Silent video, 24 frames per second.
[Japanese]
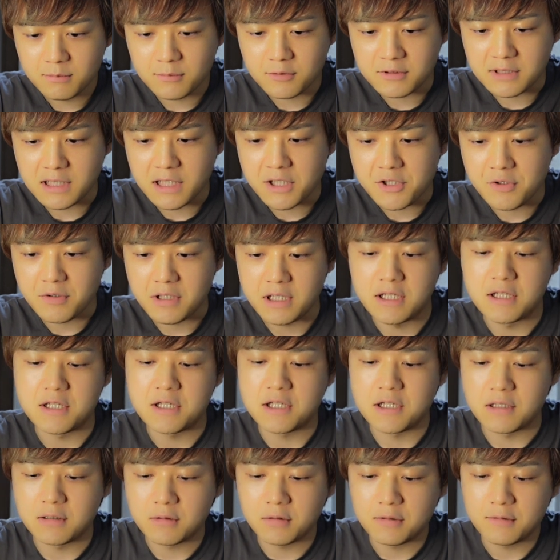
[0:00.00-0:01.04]
もう最終変身
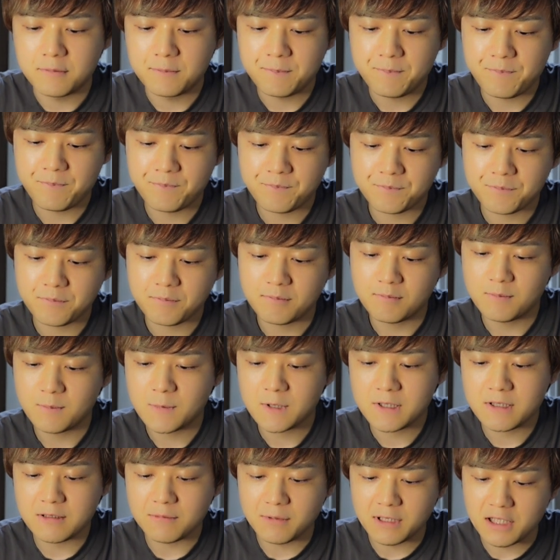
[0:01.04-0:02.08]
と。
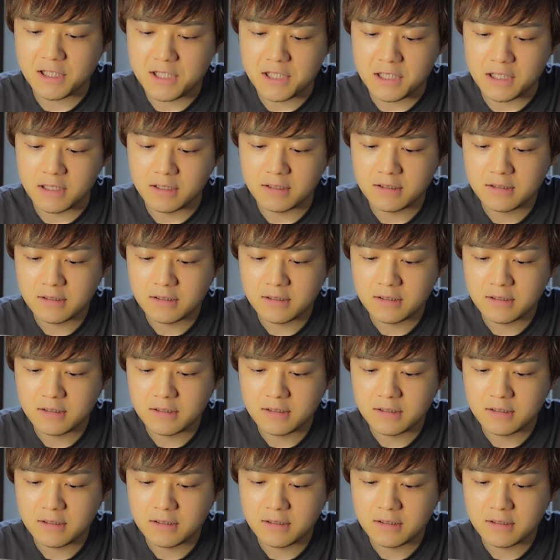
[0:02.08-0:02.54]
素晴らしい。